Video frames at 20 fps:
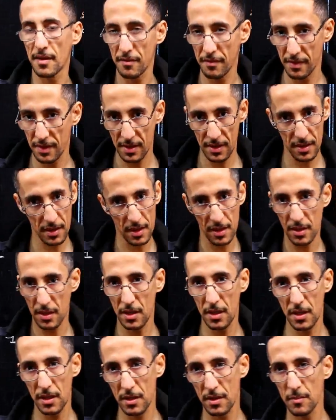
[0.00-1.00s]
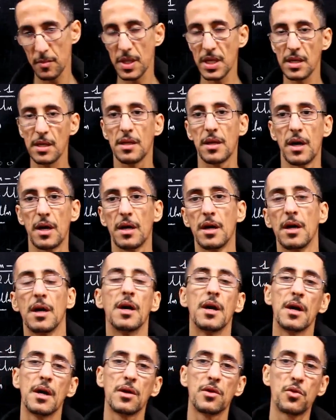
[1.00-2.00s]
صافي يعني بيناه
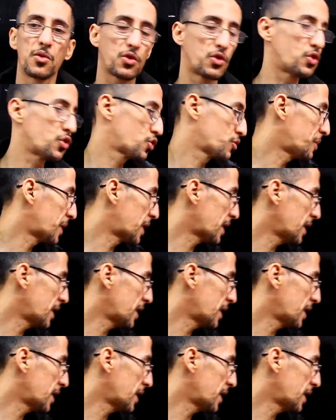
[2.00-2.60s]
دوك جوج